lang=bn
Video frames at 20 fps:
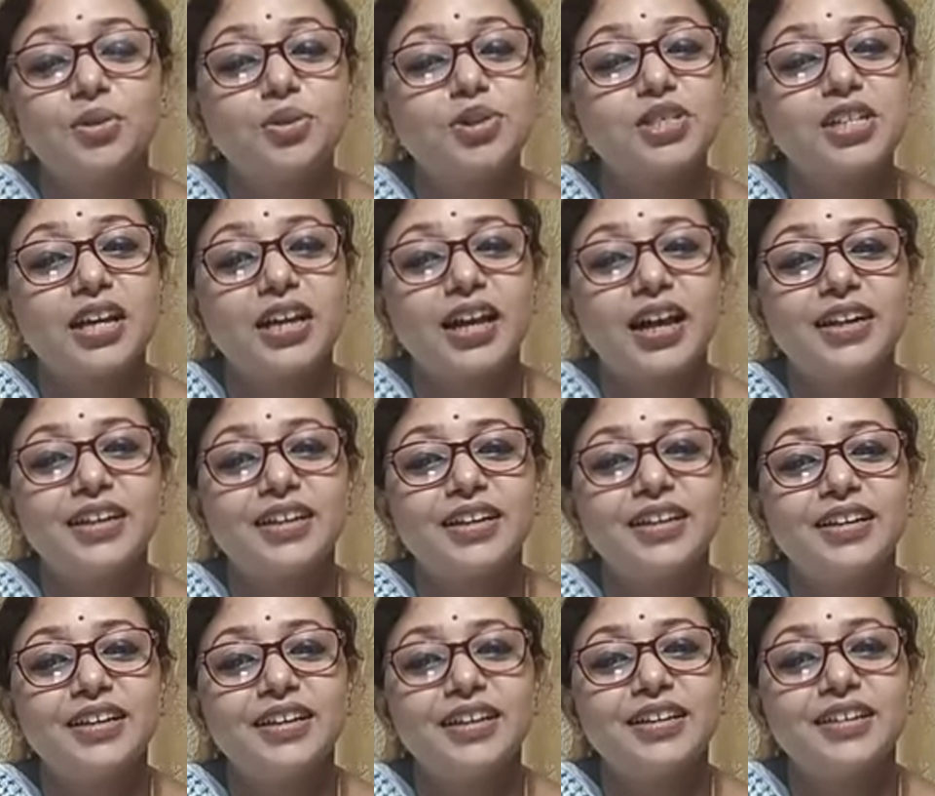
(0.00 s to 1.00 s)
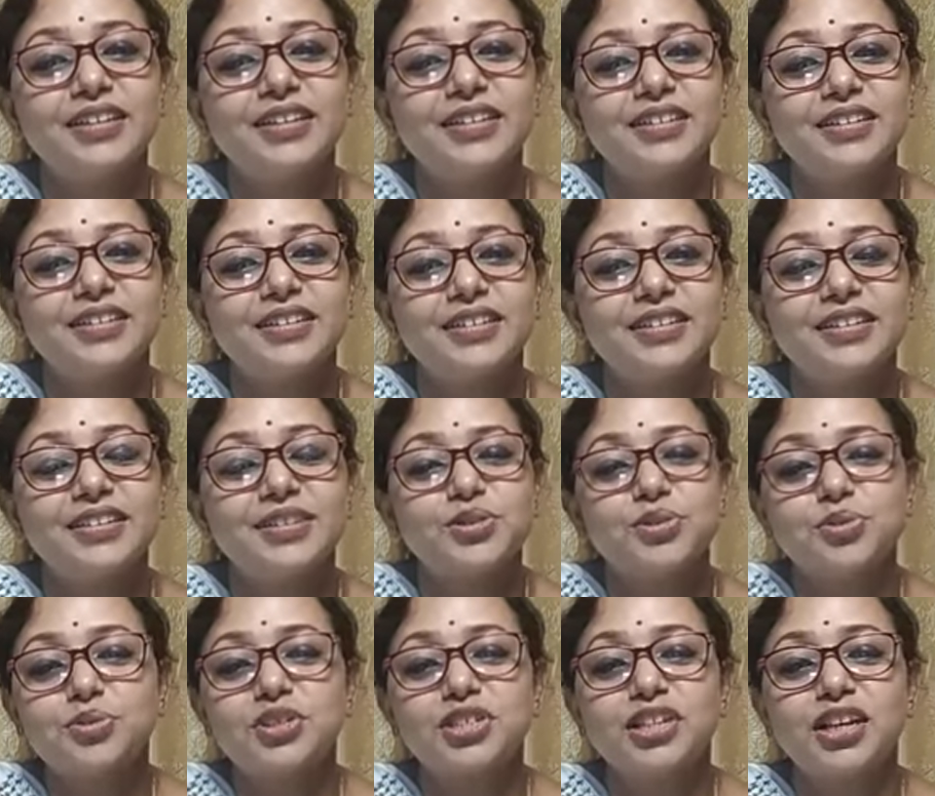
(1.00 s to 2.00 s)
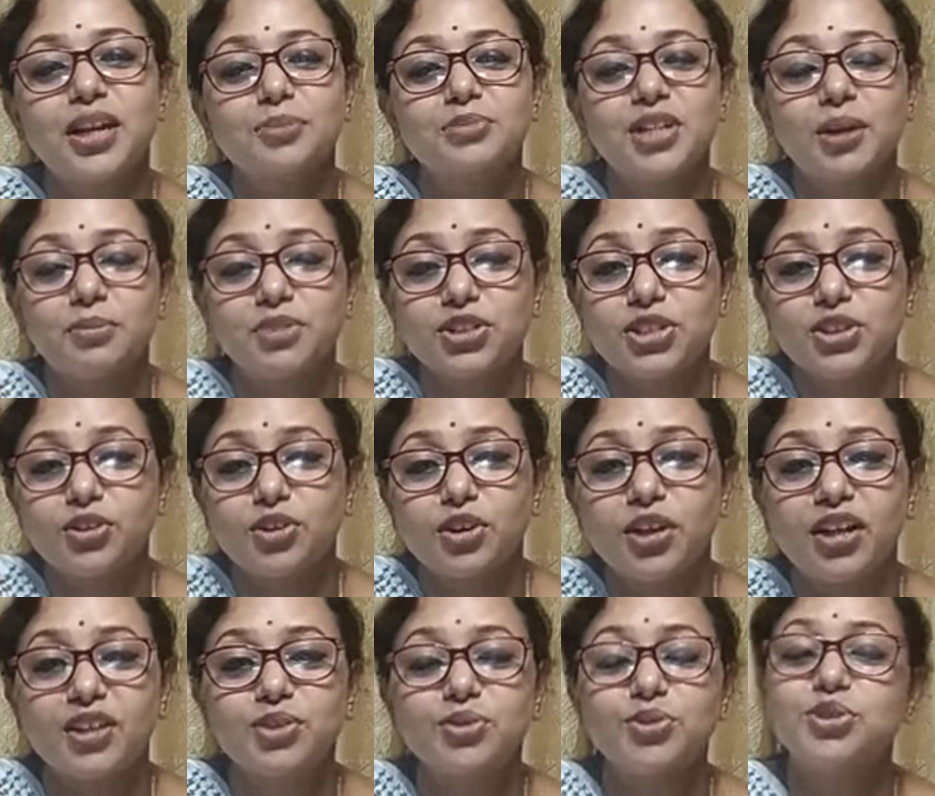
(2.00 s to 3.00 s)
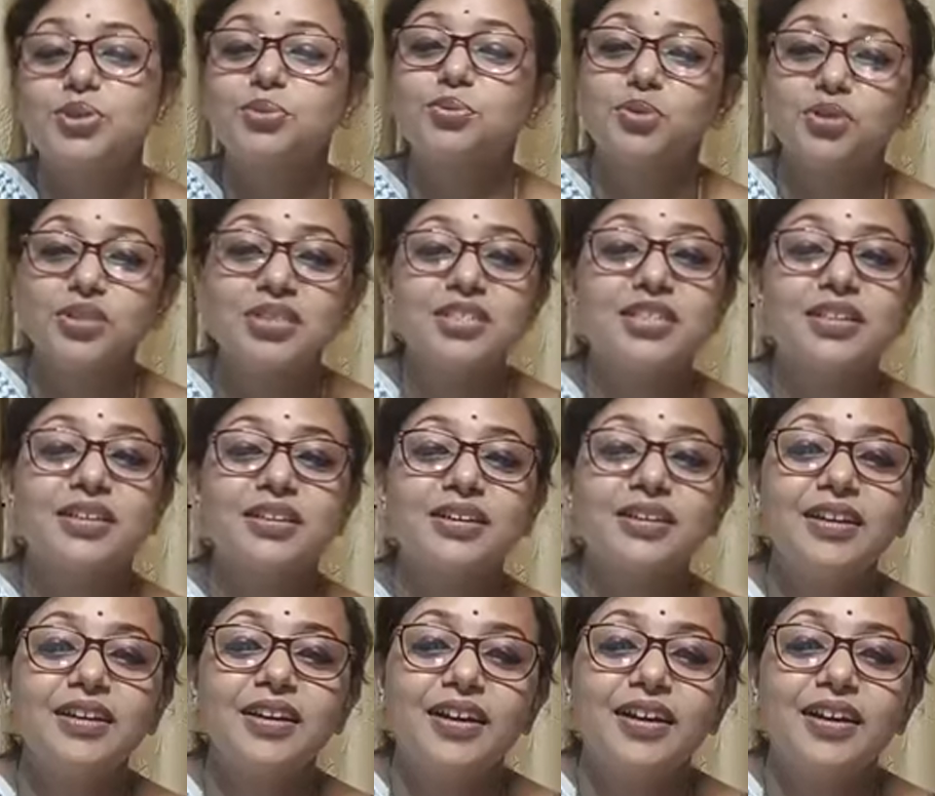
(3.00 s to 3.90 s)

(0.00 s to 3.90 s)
তো সেখানে শুনছিলাম স্বামী চেতনানন্দজি বলছেন